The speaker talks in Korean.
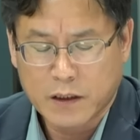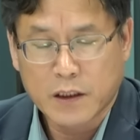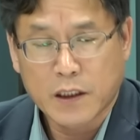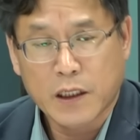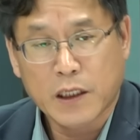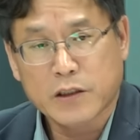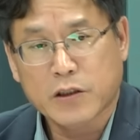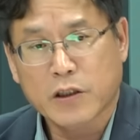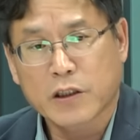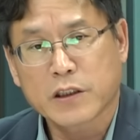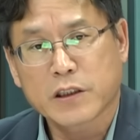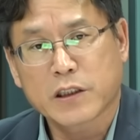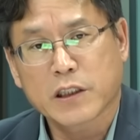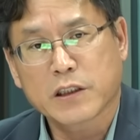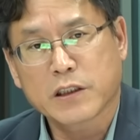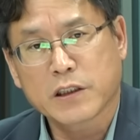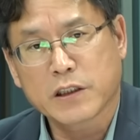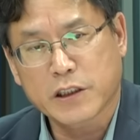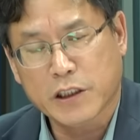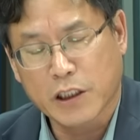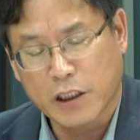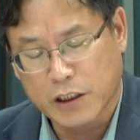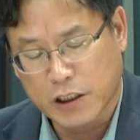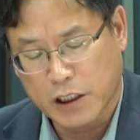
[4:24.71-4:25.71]
해서 이제
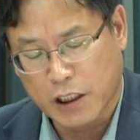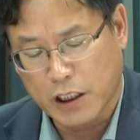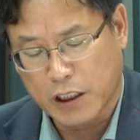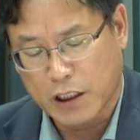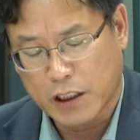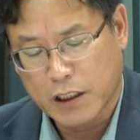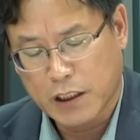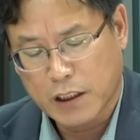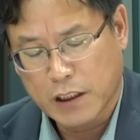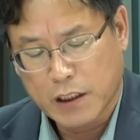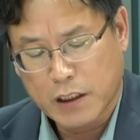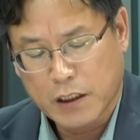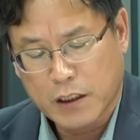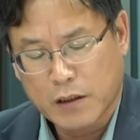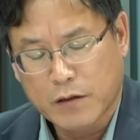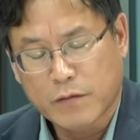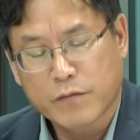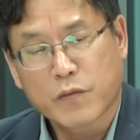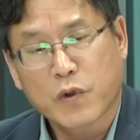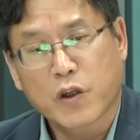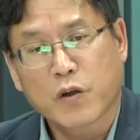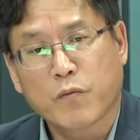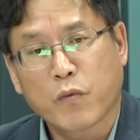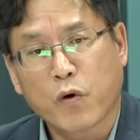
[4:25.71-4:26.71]
의견을
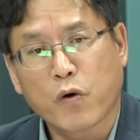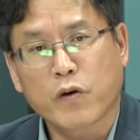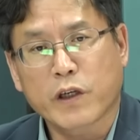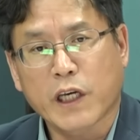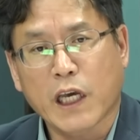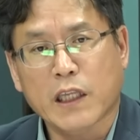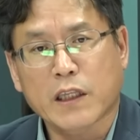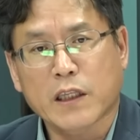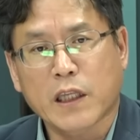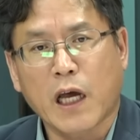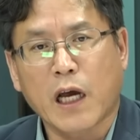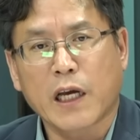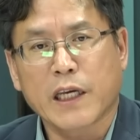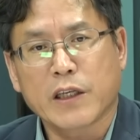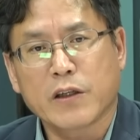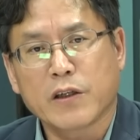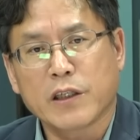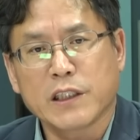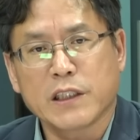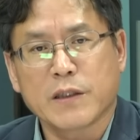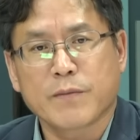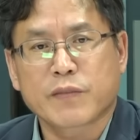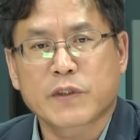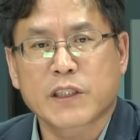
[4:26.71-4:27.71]
뭐 모으겠다
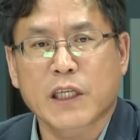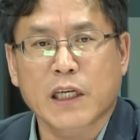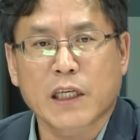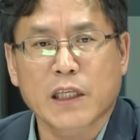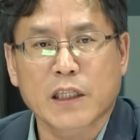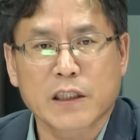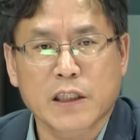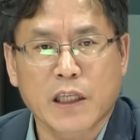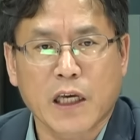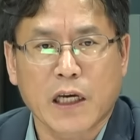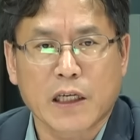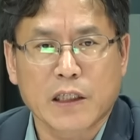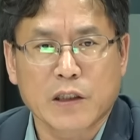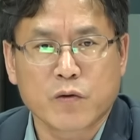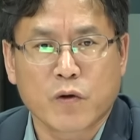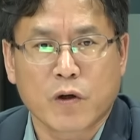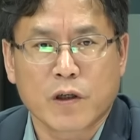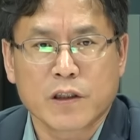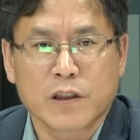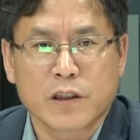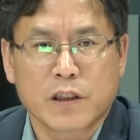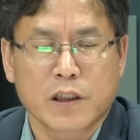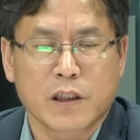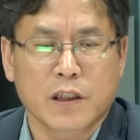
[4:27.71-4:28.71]
이런 입장인데
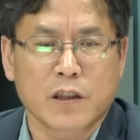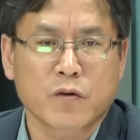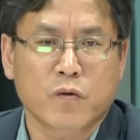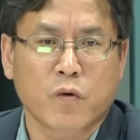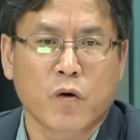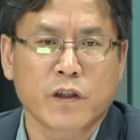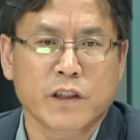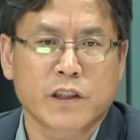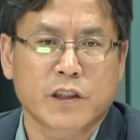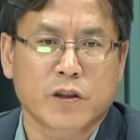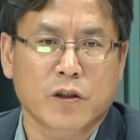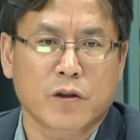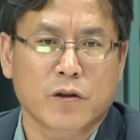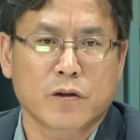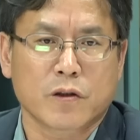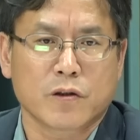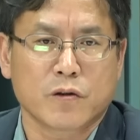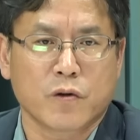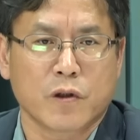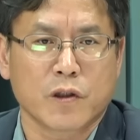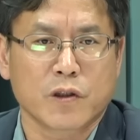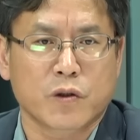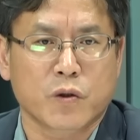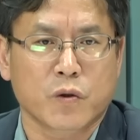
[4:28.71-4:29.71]
의원들은 공식적으로
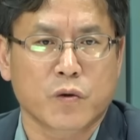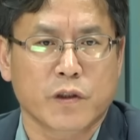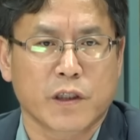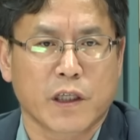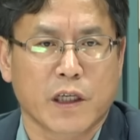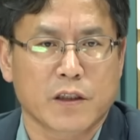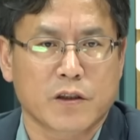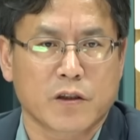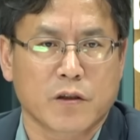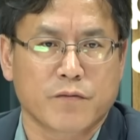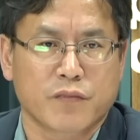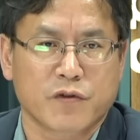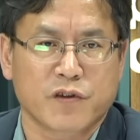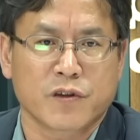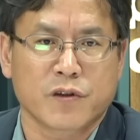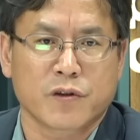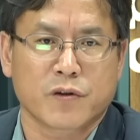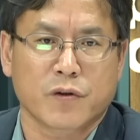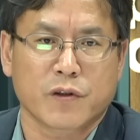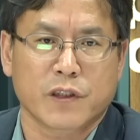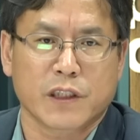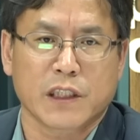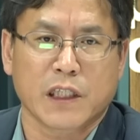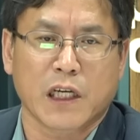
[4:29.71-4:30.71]
의원총회에서 무슨
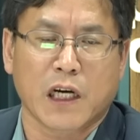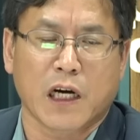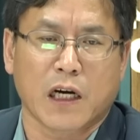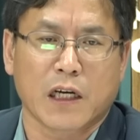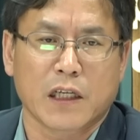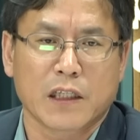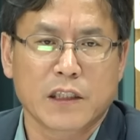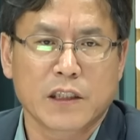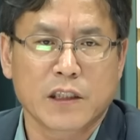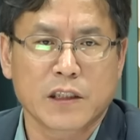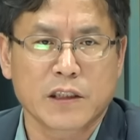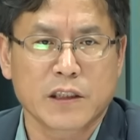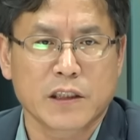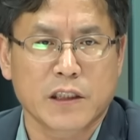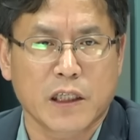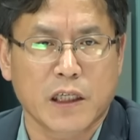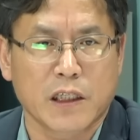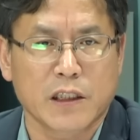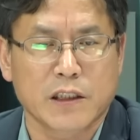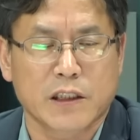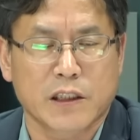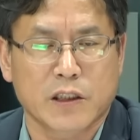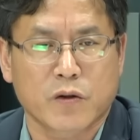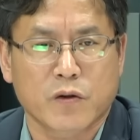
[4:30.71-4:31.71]
소리냐
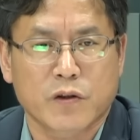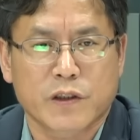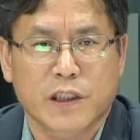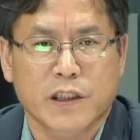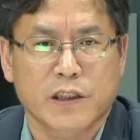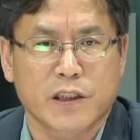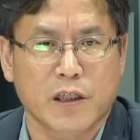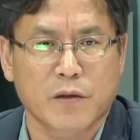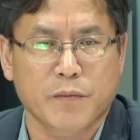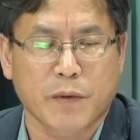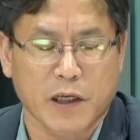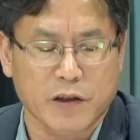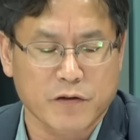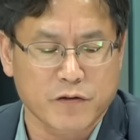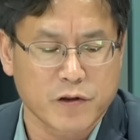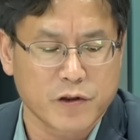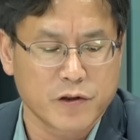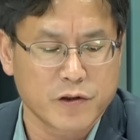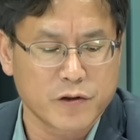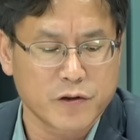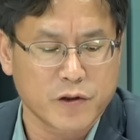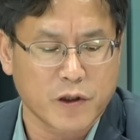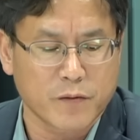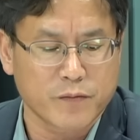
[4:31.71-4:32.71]
현재의 지도체제를 바꿀
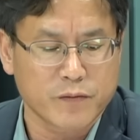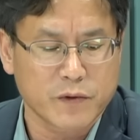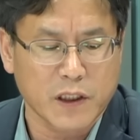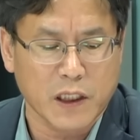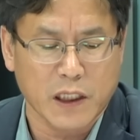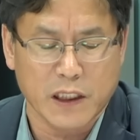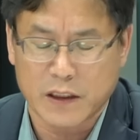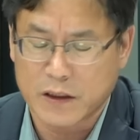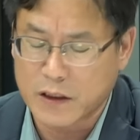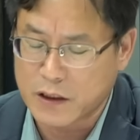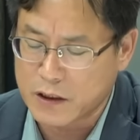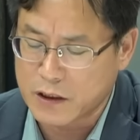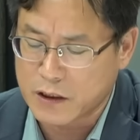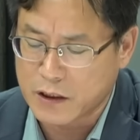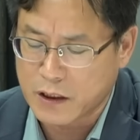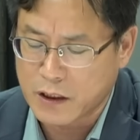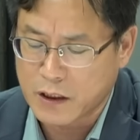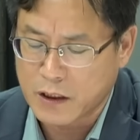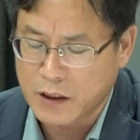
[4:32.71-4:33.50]
이유가 없다 이런